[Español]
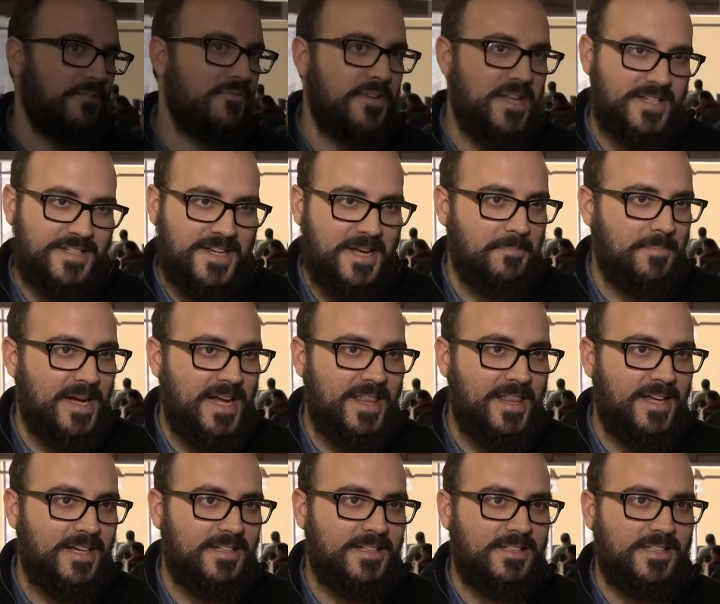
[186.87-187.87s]
hacer una
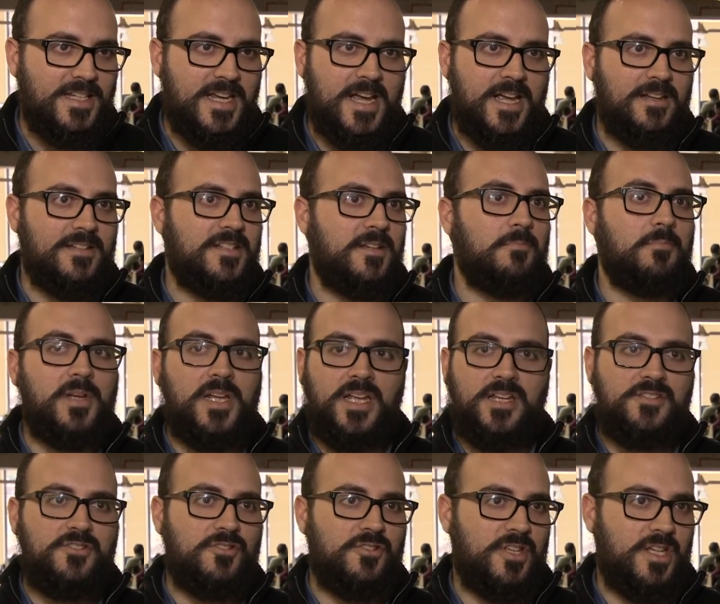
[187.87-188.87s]
escapada, ya el simple
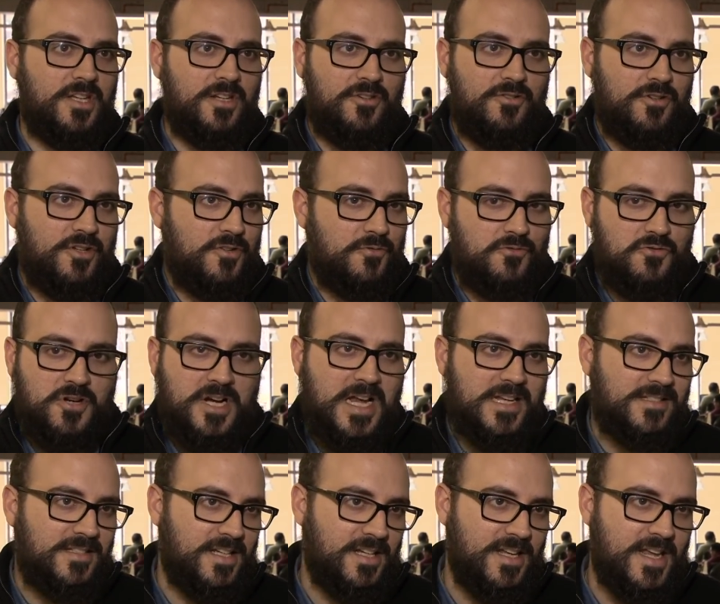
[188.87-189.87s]
hecho de lo que uno
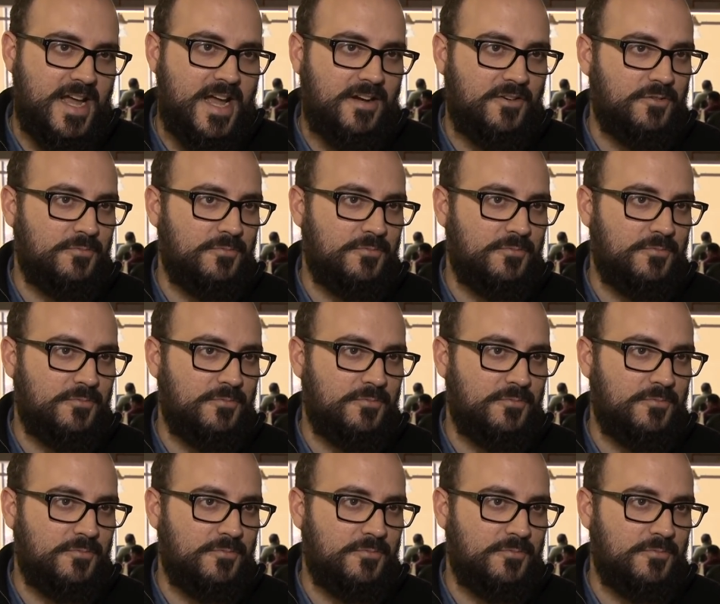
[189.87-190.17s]
gasta ya,